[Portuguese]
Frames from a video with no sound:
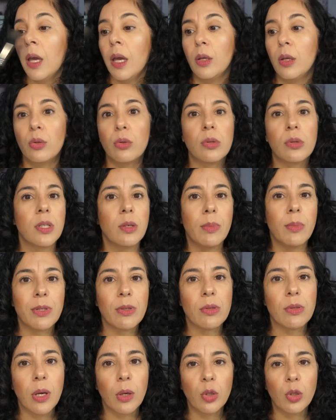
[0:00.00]
eu não consigo
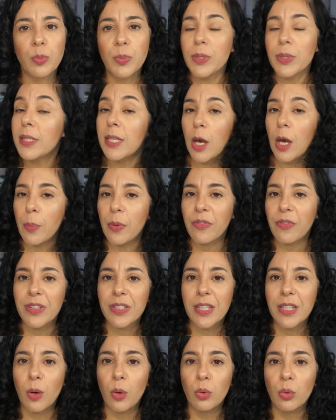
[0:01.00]
mais usar outro pincel pra
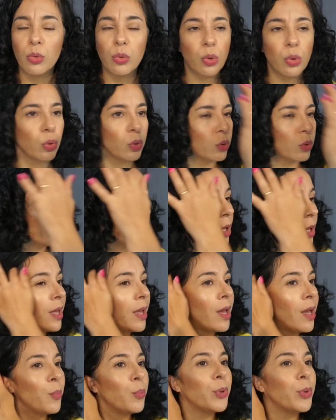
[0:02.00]
fazer contorno.
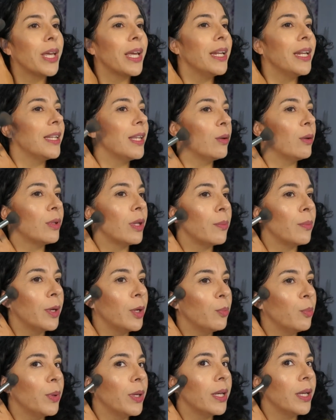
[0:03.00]
Porque ele tem um
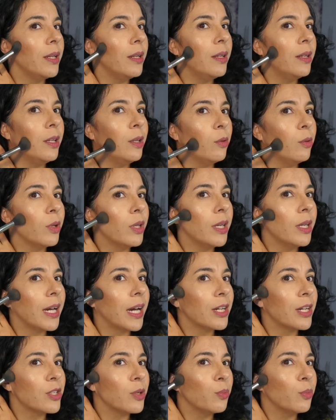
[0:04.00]
tamanho pequenininho que
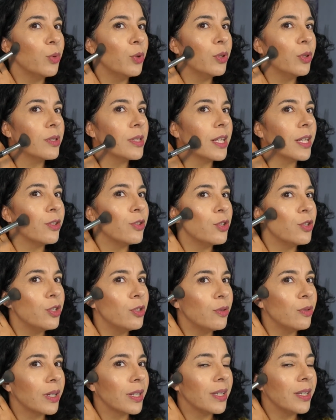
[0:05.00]
encaixa muito
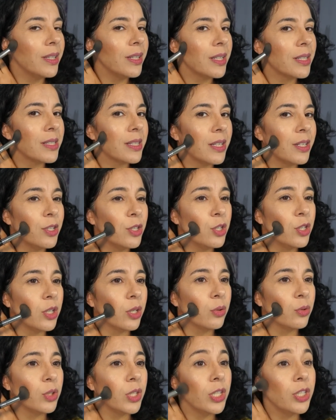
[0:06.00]
certinho aqui nessa
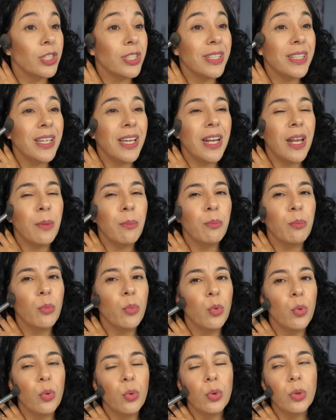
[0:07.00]
região, gente. E ele é
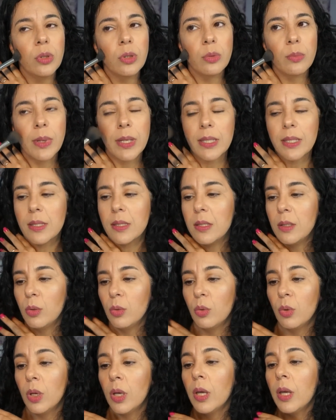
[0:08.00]
muito
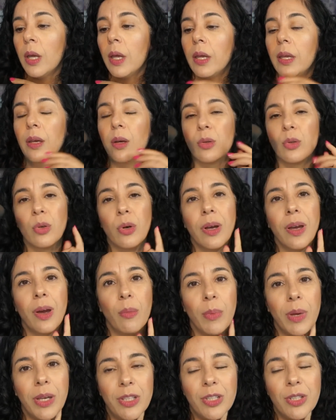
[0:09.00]
macio. Eu tô
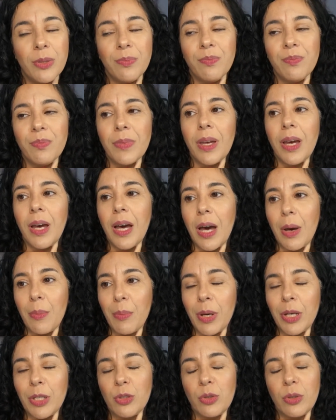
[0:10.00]
realmente
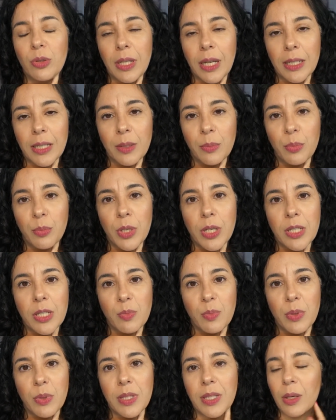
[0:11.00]
apaixonada por
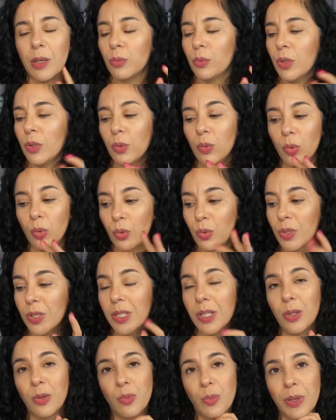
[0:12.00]
esse pincel. Não tô
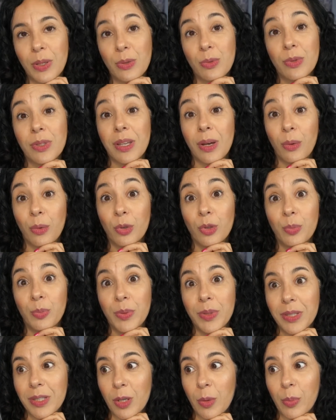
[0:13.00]
conseguindo mais usar outro
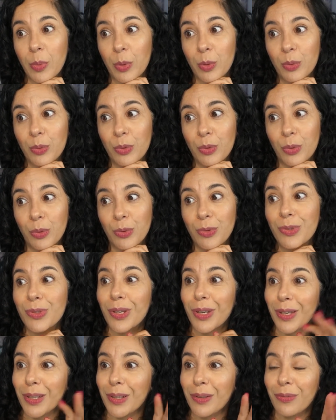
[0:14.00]
pincel para contorno.
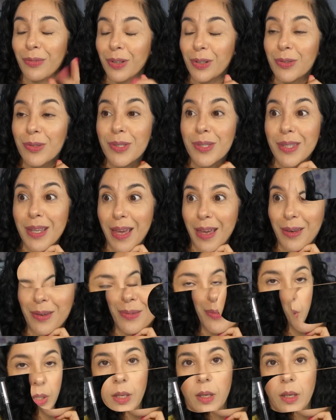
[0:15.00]
Isso aqui tá ficando sério.